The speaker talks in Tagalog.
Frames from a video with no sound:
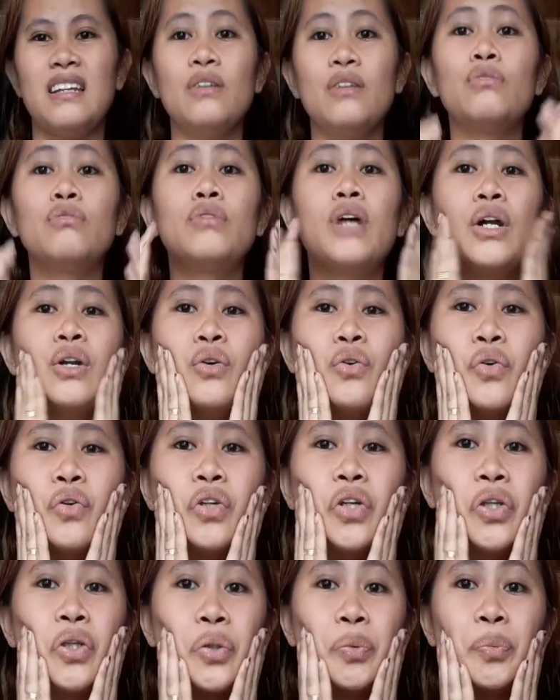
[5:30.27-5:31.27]
yung ano
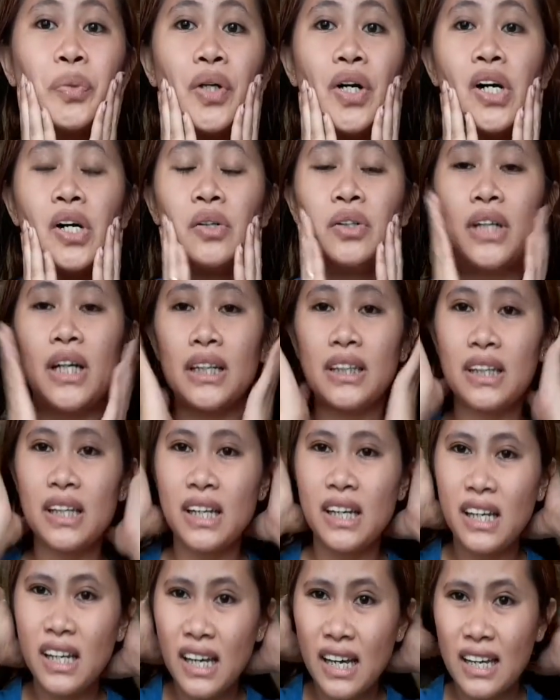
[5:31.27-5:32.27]
ko dito mukha ko
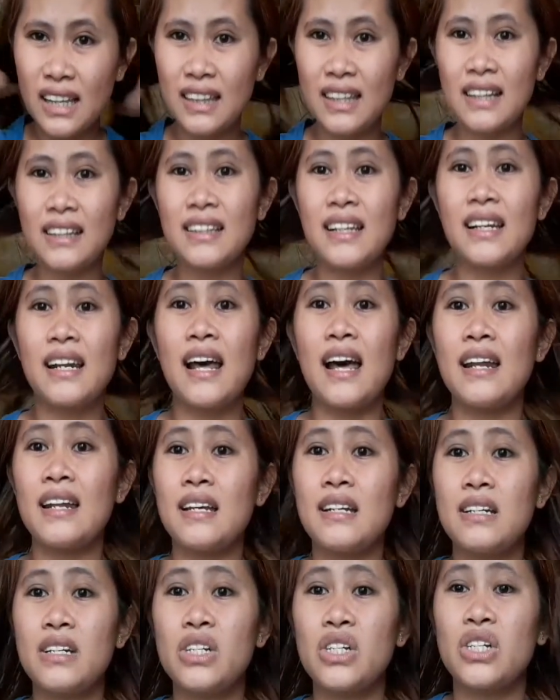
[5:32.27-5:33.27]
dati
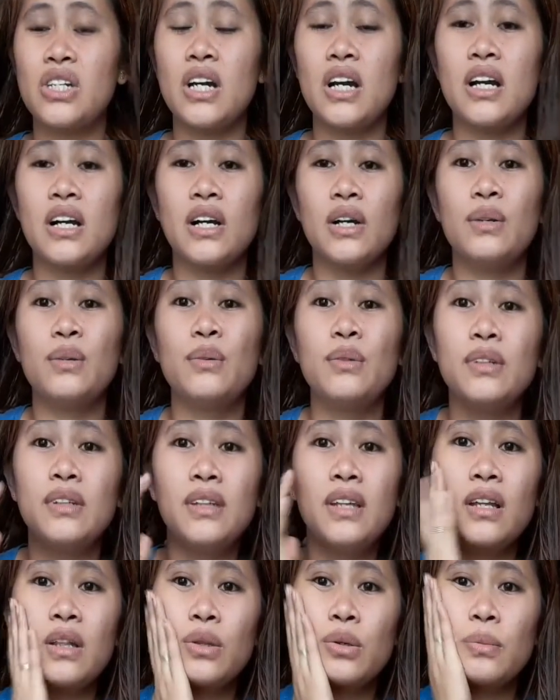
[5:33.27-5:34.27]
nagnanana na siya, ganun
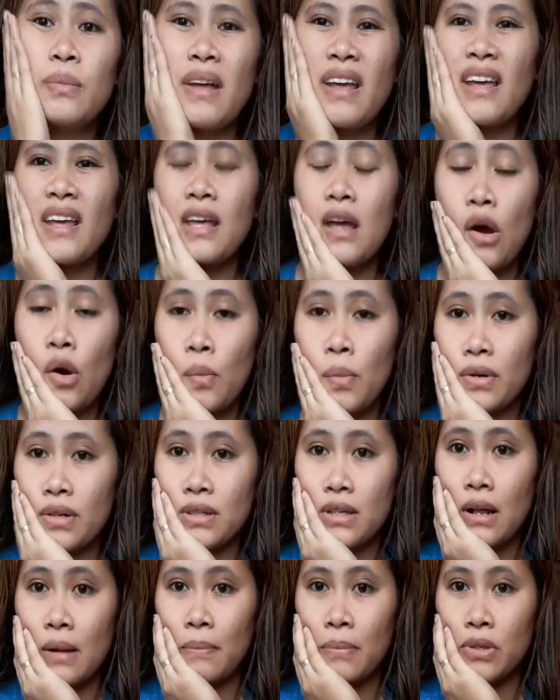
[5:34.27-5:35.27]
dito mahihiya ako
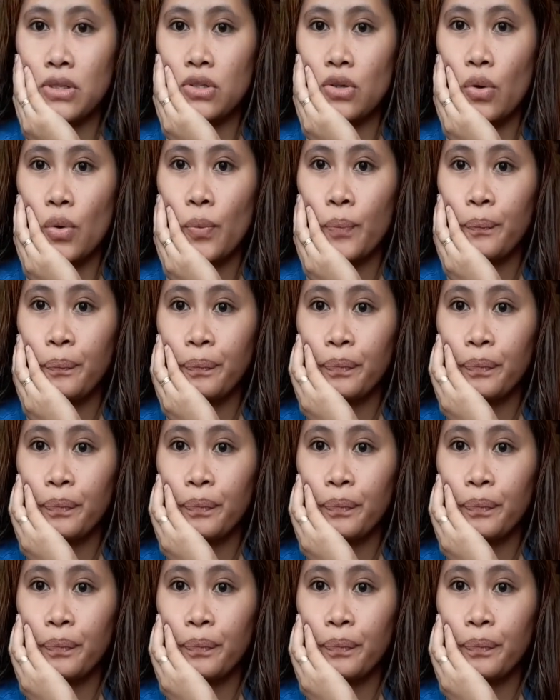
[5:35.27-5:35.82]
mag-selfie. So,